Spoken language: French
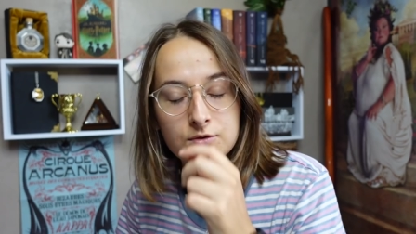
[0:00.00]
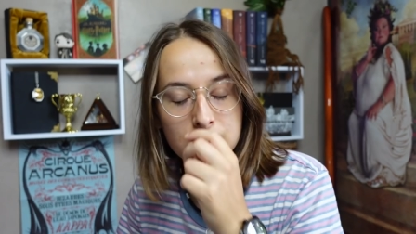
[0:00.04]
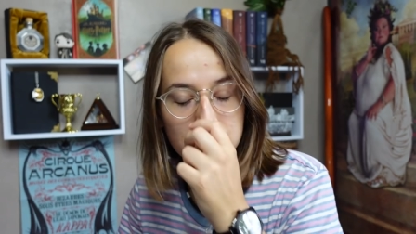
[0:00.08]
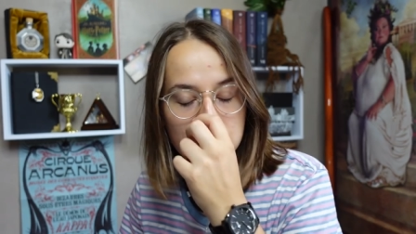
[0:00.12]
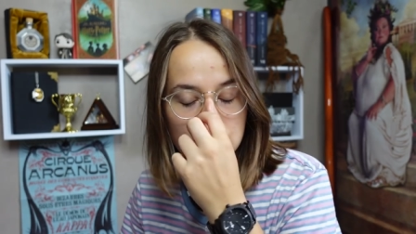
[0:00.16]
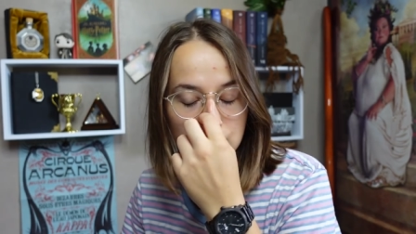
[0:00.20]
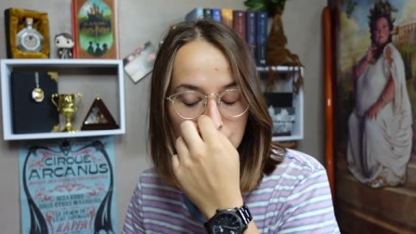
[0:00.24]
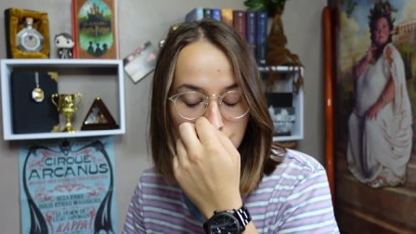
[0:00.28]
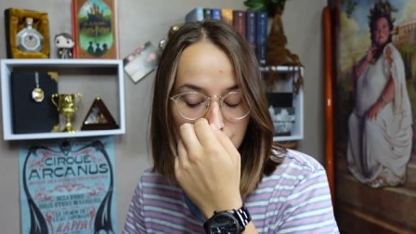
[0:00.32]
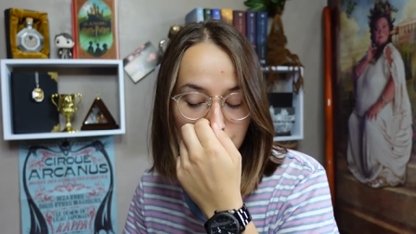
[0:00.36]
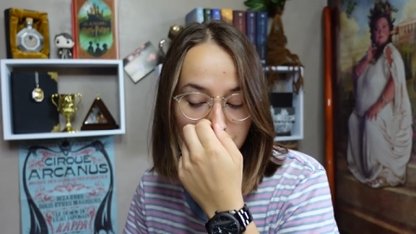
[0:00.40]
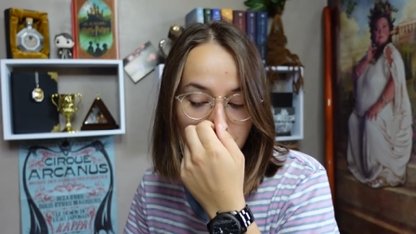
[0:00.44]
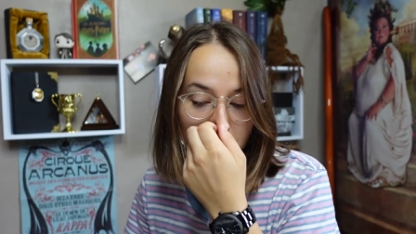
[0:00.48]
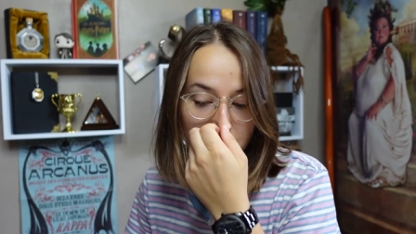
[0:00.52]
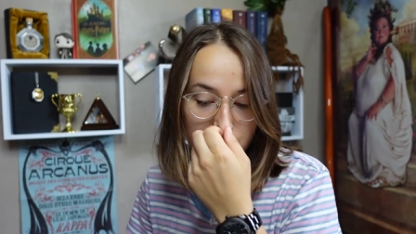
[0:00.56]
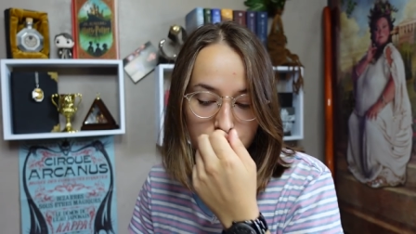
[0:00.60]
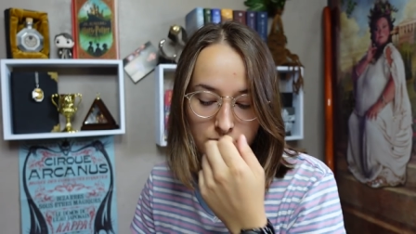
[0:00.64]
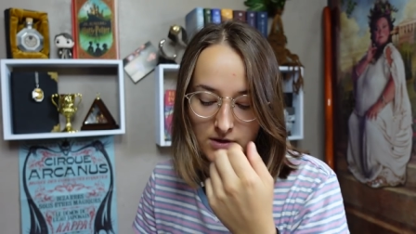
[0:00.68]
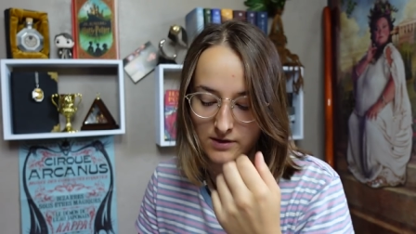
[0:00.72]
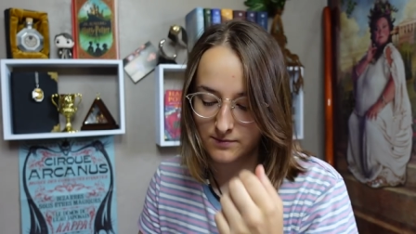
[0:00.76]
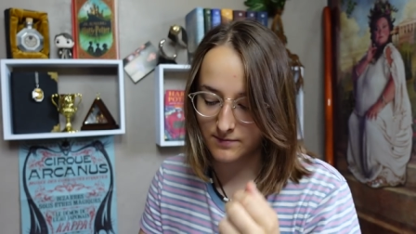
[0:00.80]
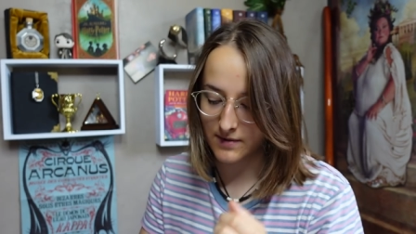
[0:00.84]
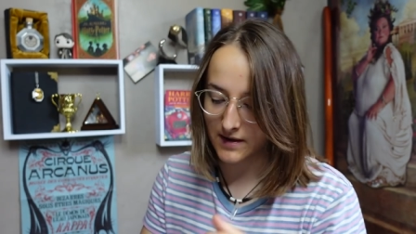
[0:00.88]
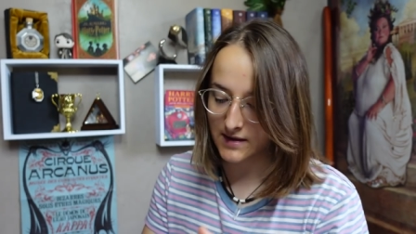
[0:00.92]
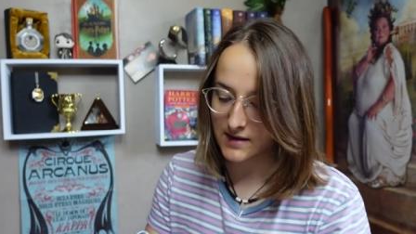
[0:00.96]
donc c'est une super
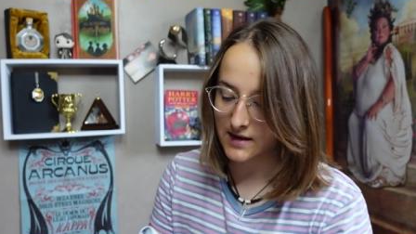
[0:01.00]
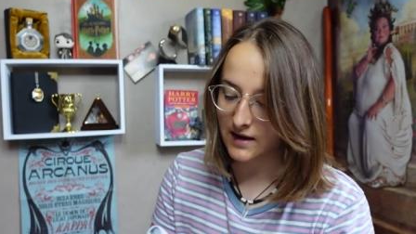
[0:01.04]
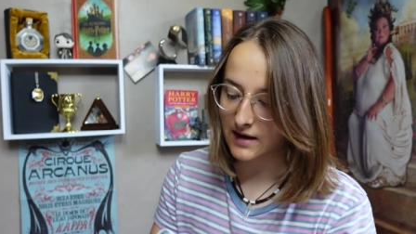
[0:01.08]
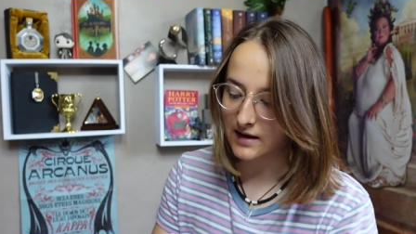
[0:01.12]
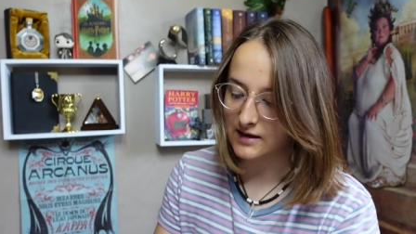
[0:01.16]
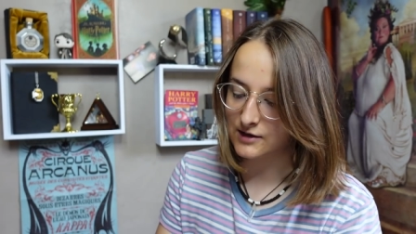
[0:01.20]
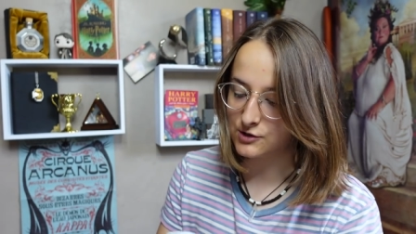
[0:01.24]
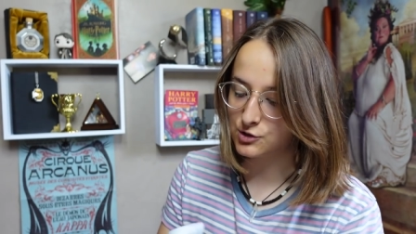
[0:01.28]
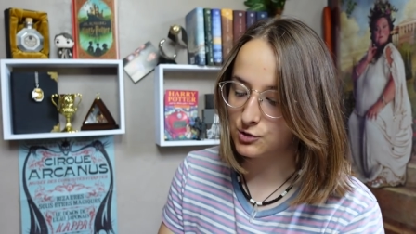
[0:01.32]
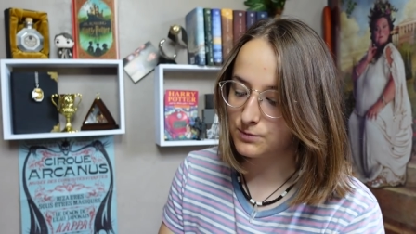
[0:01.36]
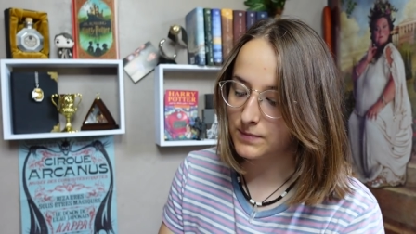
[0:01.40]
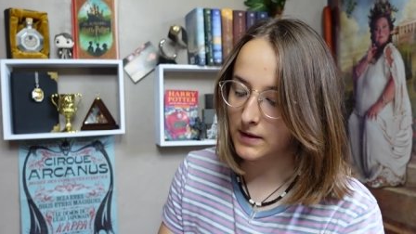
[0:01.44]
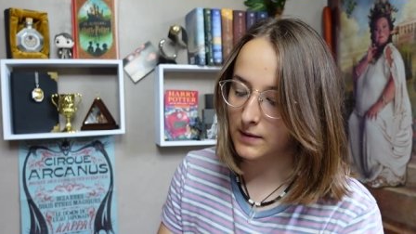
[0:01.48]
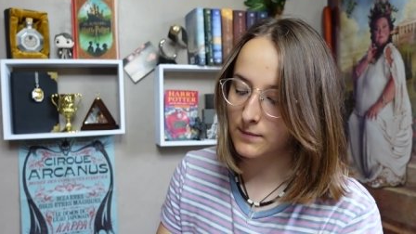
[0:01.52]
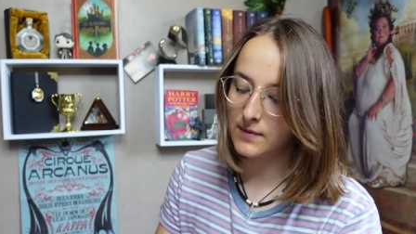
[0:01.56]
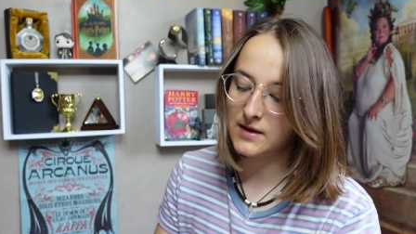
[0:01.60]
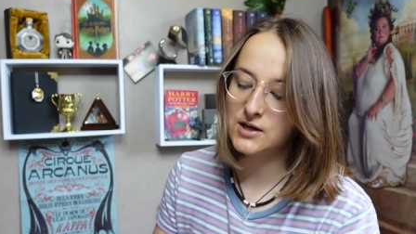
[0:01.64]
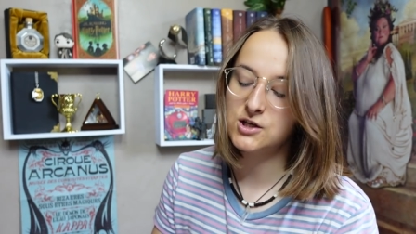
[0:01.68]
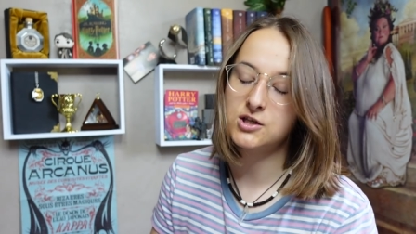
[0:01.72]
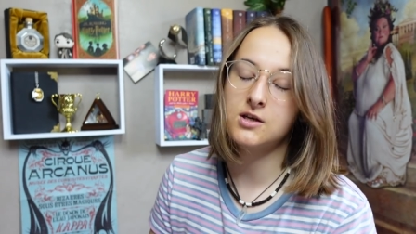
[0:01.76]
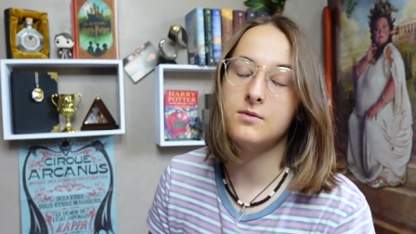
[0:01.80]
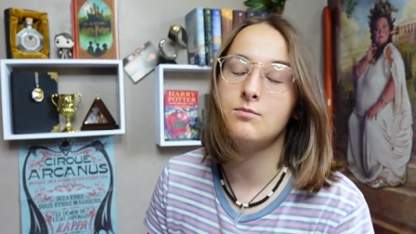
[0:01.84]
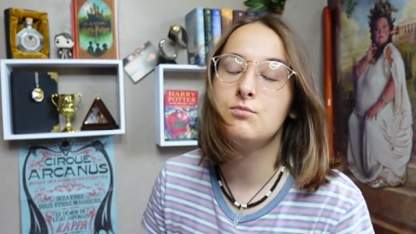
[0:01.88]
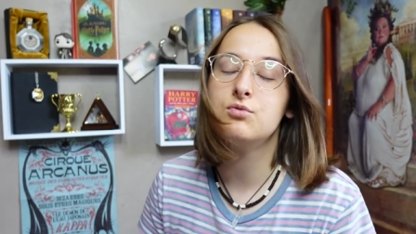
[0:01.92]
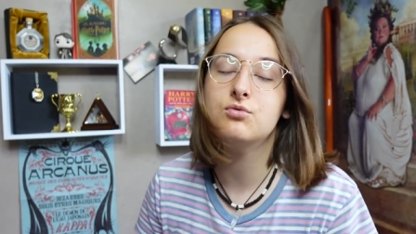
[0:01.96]
chouette bannière, elle est super
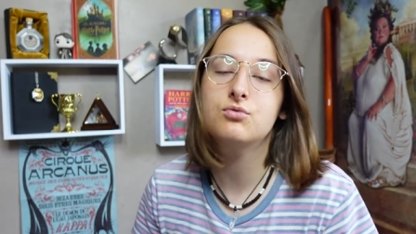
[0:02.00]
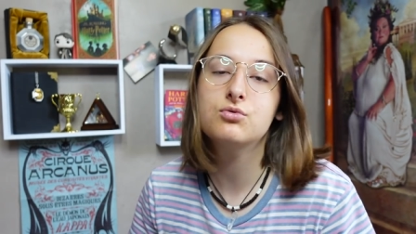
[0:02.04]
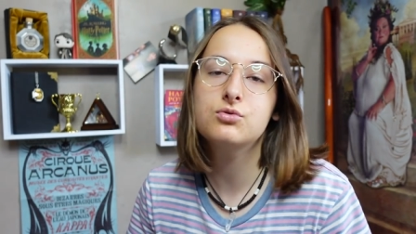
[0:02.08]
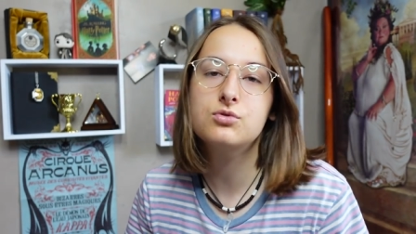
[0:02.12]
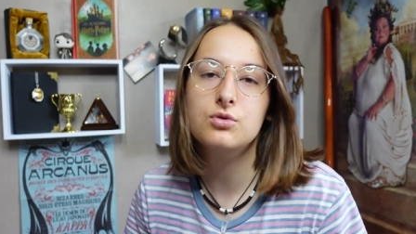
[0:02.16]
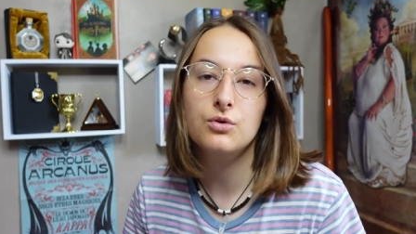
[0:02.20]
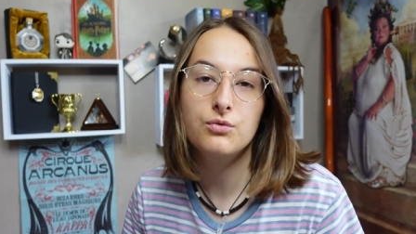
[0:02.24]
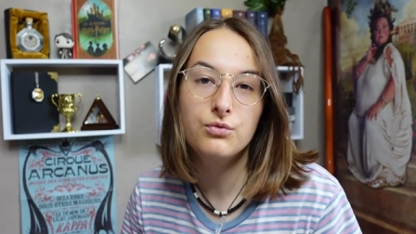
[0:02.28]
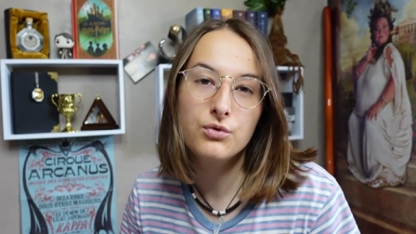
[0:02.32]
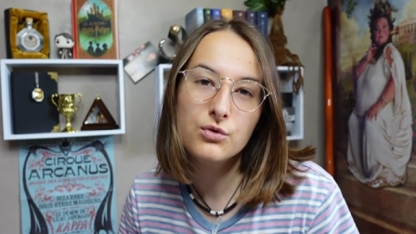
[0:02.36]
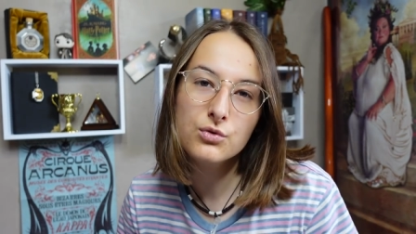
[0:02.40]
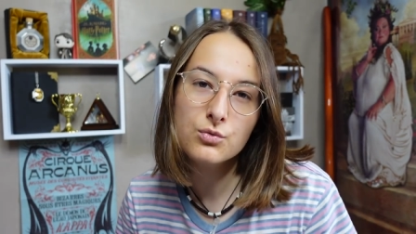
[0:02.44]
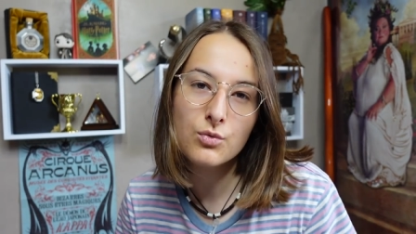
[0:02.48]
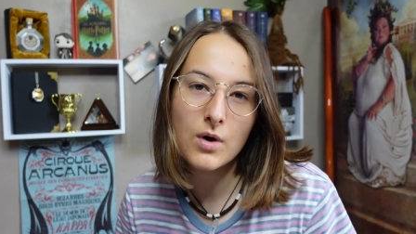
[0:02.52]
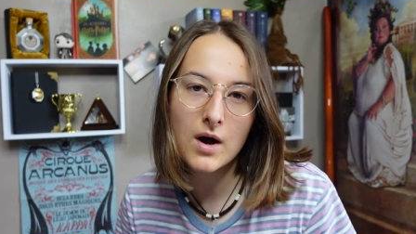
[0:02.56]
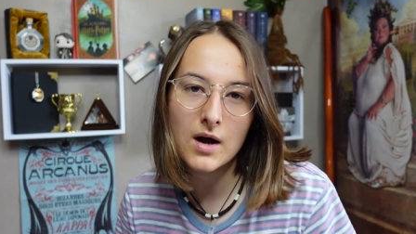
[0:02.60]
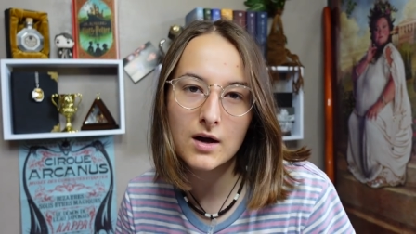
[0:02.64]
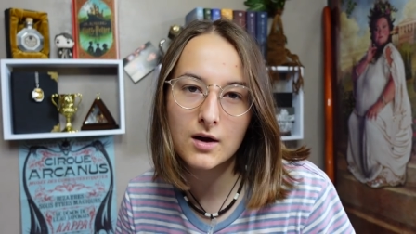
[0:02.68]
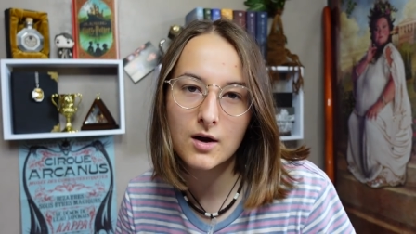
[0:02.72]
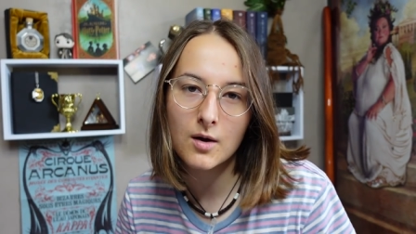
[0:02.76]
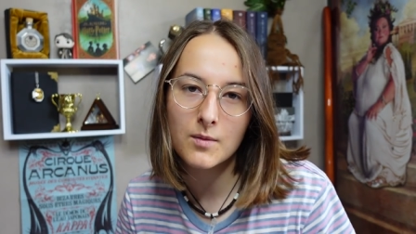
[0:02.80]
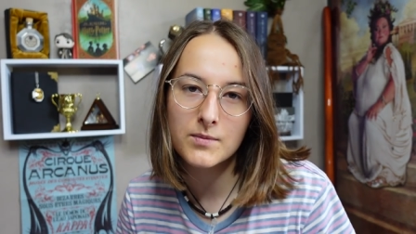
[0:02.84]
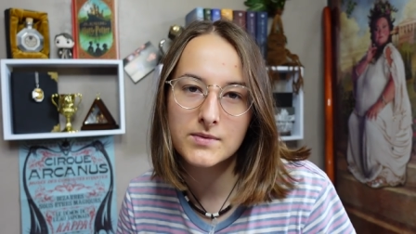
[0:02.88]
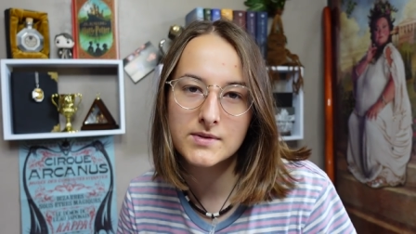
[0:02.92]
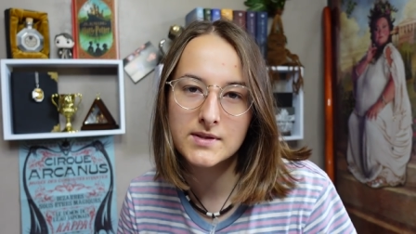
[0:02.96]
belle et j'aime beaucoup sur fond
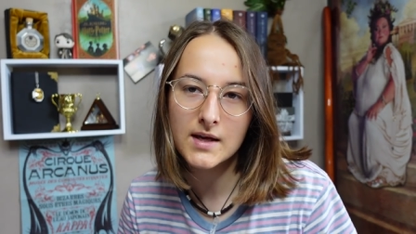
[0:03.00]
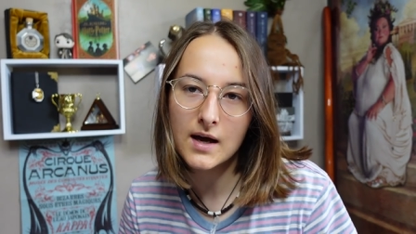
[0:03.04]
noir comme